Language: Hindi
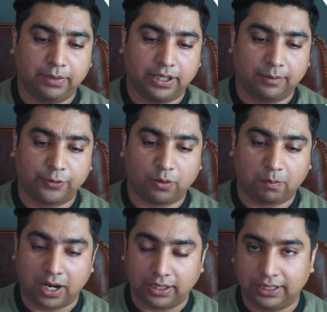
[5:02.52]
बिकम
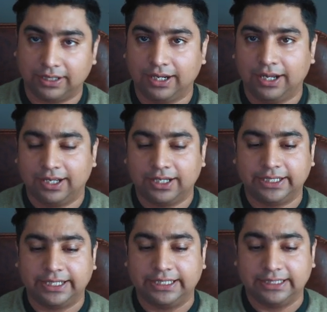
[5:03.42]
योर
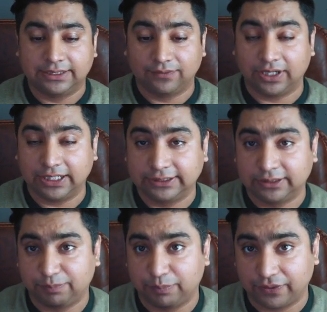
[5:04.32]
पार्टनर देखिए दिस वन इज
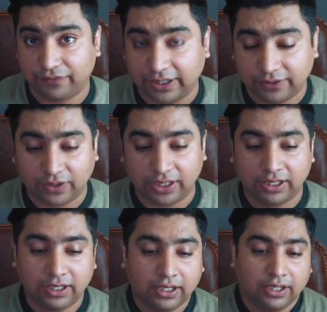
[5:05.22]
द परफेक्ट वन
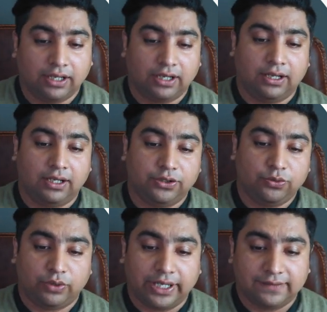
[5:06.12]

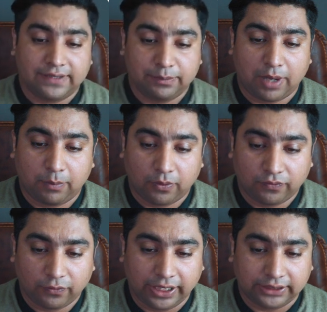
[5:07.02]
यू कैन सी माई
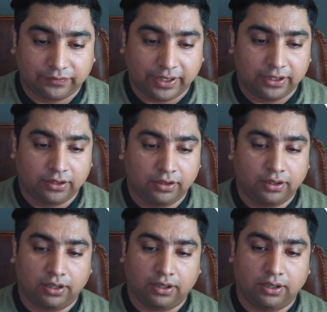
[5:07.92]
पोर्टफोलियो एज वेल
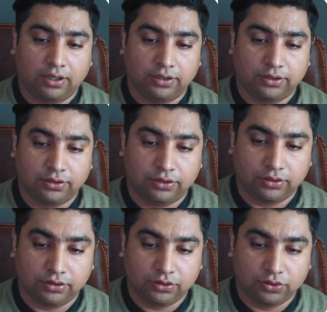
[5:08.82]

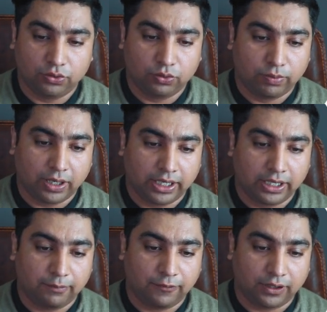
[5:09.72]
यू
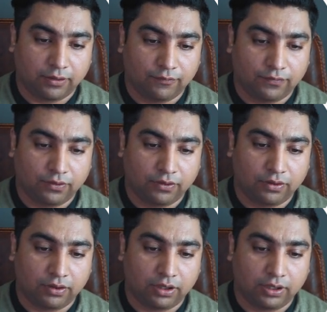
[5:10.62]
बड़े वेलकम
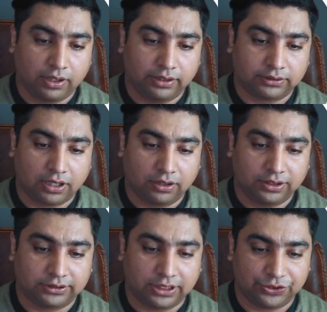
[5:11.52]
फॉर
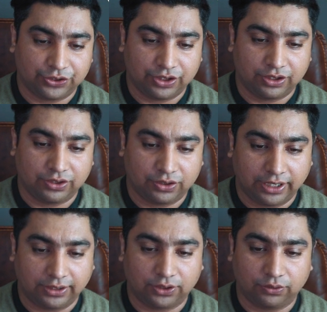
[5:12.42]
डिस्कशन
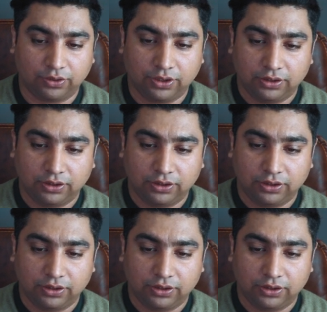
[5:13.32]
थैंक यू